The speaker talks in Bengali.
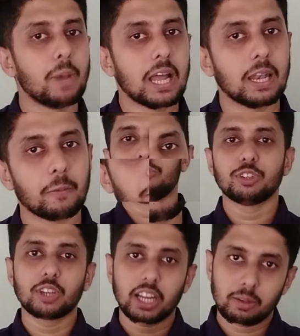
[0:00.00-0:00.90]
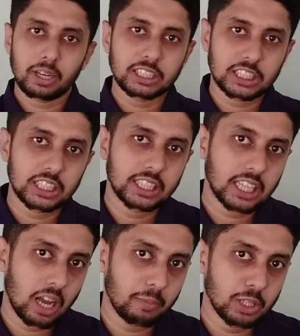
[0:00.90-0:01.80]
বেল ভিডিওর একেবারে শেষের
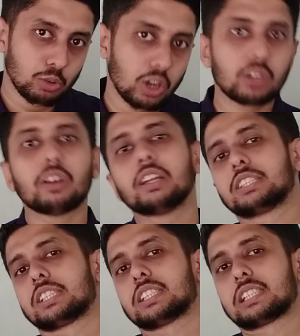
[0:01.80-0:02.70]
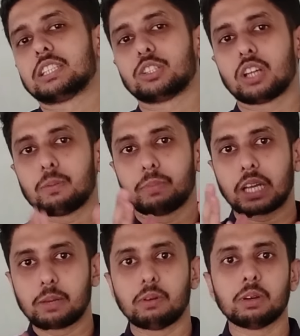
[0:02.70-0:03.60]
দিকে আমি ডুয়েলিং ইংলিশ টেস্টের জন্য আপনি
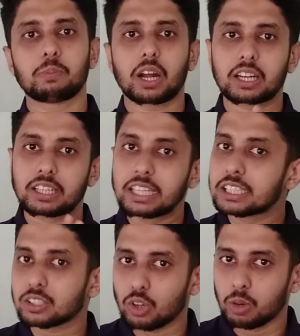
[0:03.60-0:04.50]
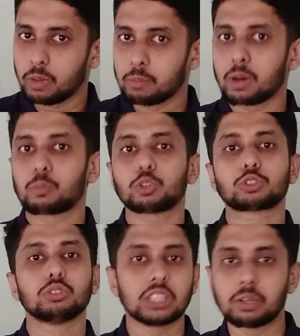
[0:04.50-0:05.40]
কিভাবে প্র্যাকটিস করবেন বা
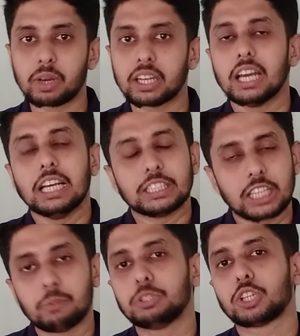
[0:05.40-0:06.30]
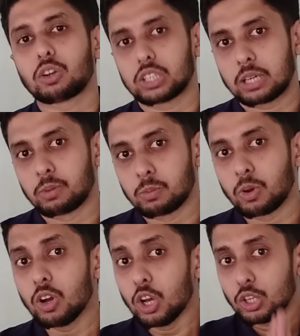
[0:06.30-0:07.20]
প্রস্তুতি নেবেন সেই বিষয়ে কথা
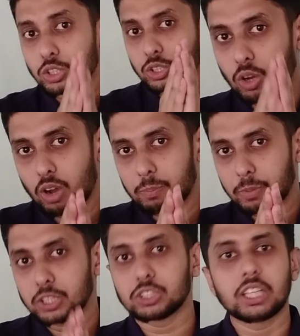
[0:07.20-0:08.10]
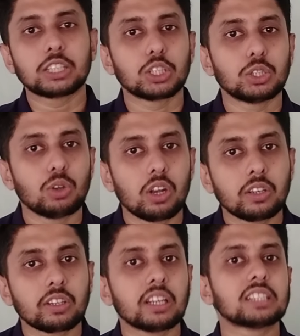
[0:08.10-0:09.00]
বলবো সো আপনি যদি একজন
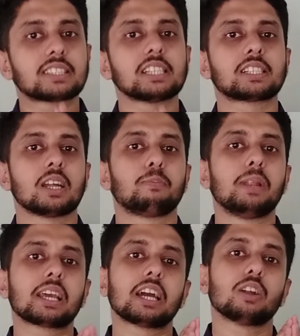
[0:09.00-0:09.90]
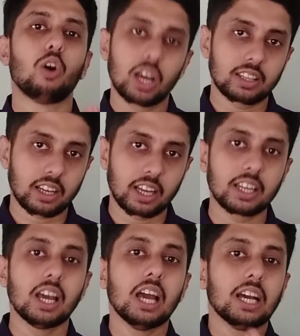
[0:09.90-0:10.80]
ডুয়েলিং ইংলিশ টেস্টের অ্যাপ্লিক্যান্ট হয়ে থাকেন
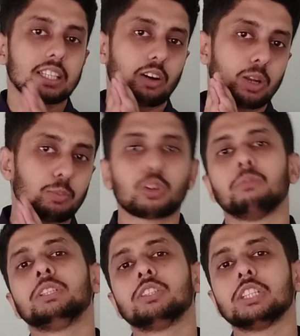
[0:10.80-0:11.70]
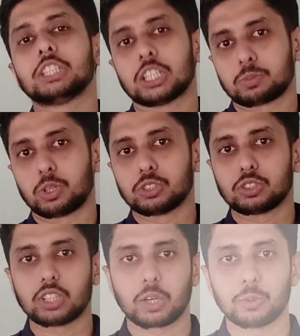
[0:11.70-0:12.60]
তাহলে পুরো ভিডিওটি শেষ পর্যন্ত
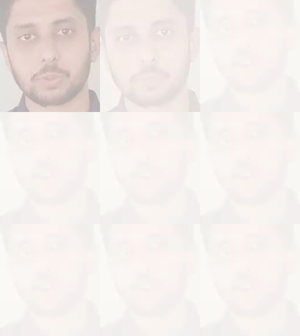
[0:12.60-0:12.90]
দেখুন